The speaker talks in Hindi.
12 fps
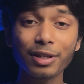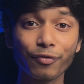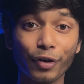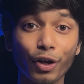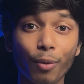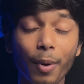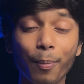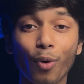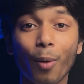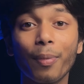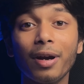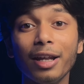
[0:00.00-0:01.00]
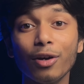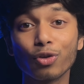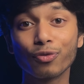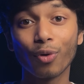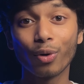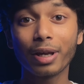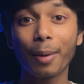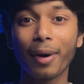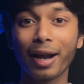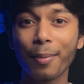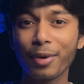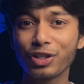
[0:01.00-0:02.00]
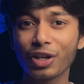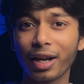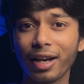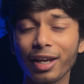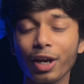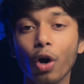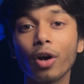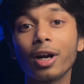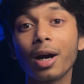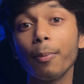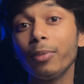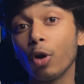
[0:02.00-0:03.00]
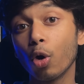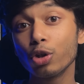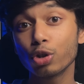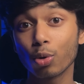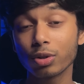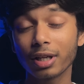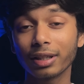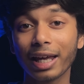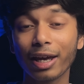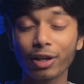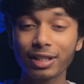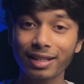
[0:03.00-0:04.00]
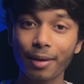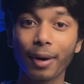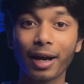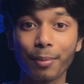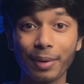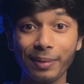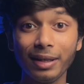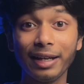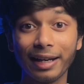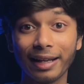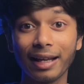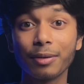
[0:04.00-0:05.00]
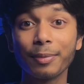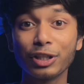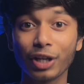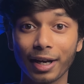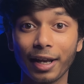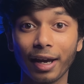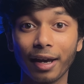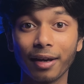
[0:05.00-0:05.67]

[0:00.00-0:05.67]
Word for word: इस वीडियो में प्रॉपरली उस फ़ोन के बारे में जानेंगे और कब लॉन्च हो सकता है इसके बारे में भी डिटेल में जानेंगे